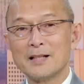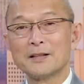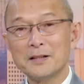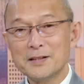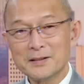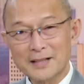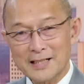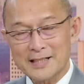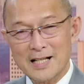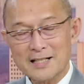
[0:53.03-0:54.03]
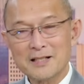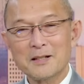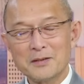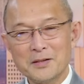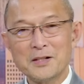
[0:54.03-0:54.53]
từ Texas
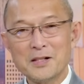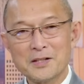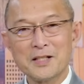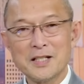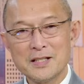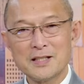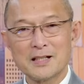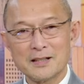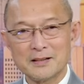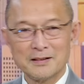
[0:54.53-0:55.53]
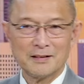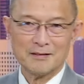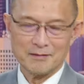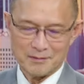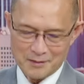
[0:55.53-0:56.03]
đưa di dân
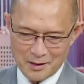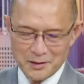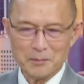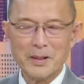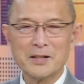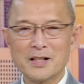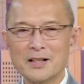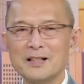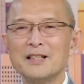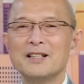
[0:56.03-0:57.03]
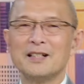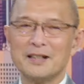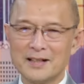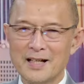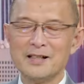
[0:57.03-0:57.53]
ở đường biên giới
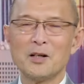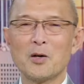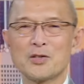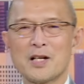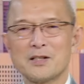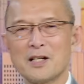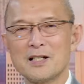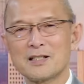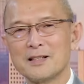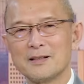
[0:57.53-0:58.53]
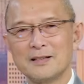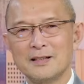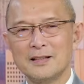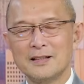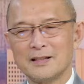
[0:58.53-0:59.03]
đến Los Angeles.
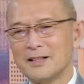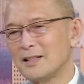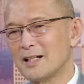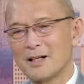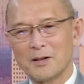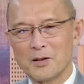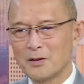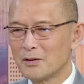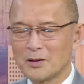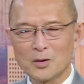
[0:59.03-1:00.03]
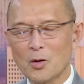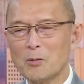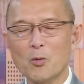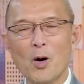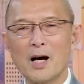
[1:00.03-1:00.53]
Thì à, tối
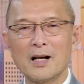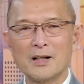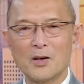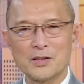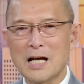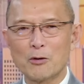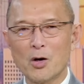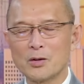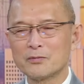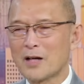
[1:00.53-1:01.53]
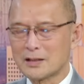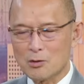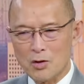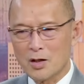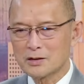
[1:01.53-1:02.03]
hôm qua họ chào đón và
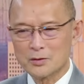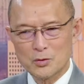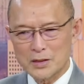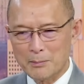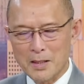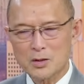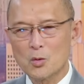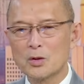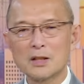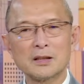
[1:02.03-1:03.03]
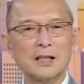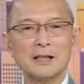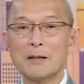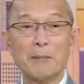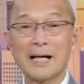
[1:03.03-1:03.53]
sau đó xuống xe bus xuống đó,
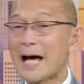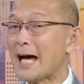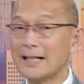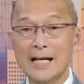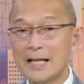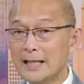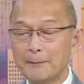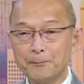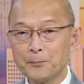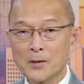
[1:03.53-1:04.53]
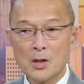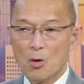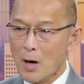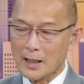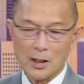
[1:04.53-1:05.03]
thì mạnh ai nấy đi
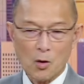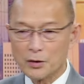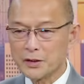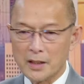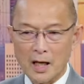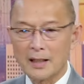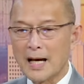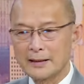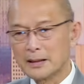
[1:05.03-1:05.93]
hoặc là có người ở lại